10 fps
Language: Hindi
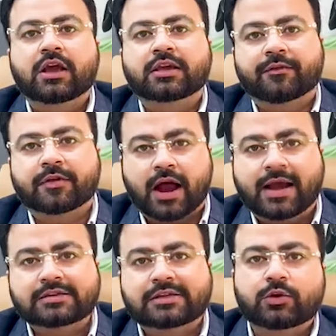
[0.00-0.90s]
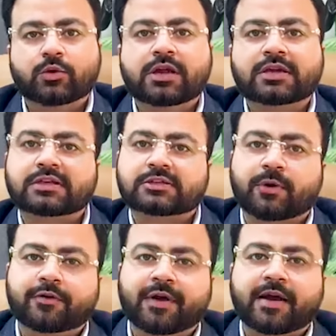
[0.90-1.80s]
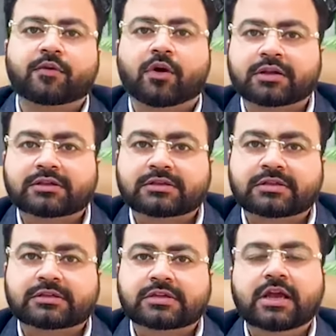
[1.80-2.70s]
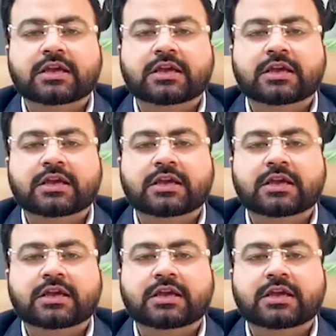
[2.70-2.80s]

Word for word: या फिर एस की हुई है सिक्स पॉइंट फाइव नॉट लेस देन सिक्स